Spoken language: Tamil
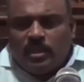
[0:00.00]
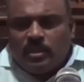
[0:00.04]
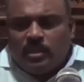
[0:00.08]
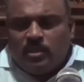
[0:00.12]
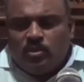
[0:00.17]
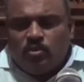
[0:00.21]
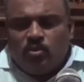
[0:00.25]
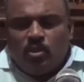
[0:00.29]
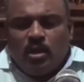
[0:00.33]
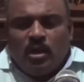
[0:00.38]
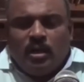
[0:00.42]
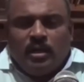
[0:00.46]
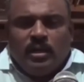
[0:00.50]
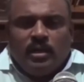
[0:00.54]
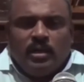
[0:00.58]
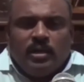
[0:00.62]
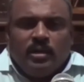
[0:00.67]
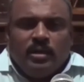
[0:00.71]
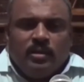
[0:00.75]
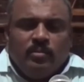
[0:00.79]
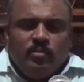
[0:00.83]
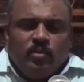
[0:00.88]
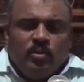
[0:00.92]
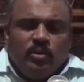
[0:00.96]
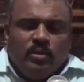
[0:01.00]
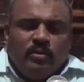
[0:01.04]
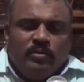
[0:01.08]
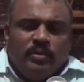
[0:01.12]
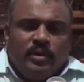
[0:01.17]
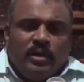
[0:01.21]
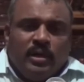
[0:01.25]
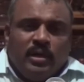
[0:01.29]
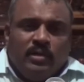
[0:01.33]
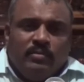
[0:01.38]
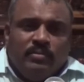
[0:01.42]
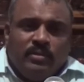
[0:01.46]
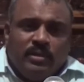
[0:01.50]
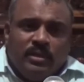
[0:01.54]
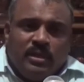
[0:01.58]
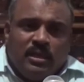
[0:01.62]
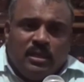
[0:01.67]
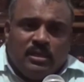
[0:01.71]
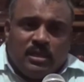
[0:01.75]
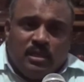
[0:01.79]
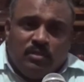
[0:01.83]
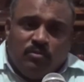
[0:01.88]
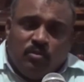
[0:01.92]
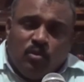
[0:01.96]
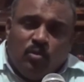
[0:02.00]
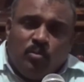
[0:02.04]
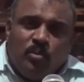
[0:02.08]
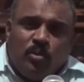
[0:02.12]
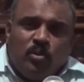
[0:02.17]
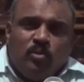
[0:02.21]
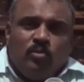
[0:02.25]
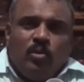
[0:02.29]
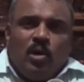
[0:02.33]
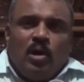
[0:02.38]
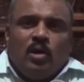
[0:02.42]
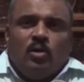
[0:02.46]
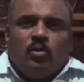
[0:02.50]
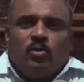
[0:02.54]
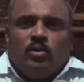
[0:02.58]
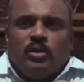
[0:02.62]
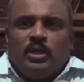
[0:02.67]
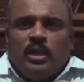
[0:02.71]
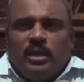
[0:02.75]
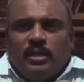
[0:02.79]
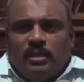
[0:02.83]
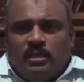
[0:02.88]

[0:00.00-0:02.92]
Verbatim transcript: ஆனந்த சுதாகரன் போன்றவர்களை விடுதலை செய்வோம் என்று வாக்குறுதி